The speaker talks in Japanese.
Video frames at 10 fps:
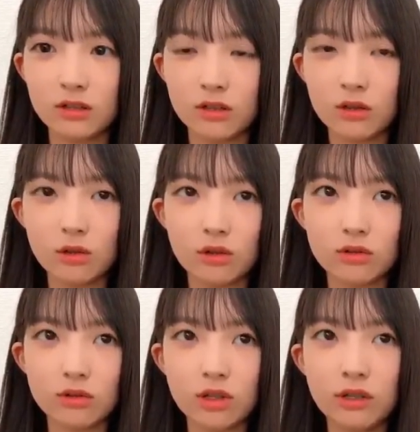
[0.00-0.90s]
なんか
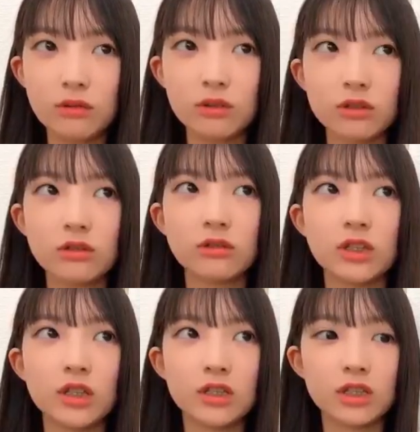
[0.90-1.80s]
匂いがすぐ
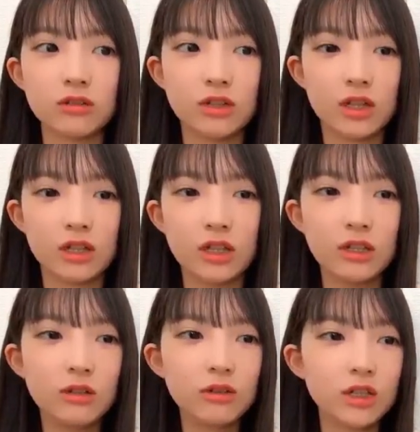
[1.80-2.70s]
消えちゃうなんか
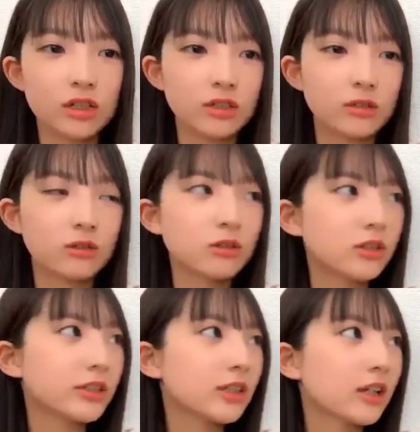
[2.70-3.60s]
匂いが持続
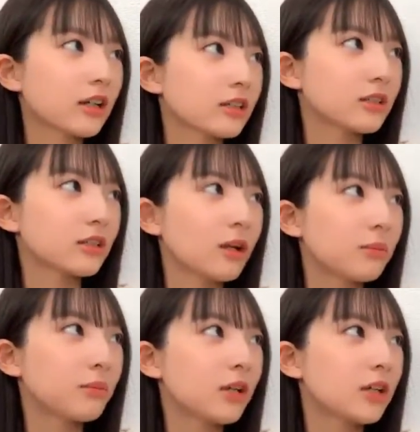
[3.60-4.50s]
してかつシャン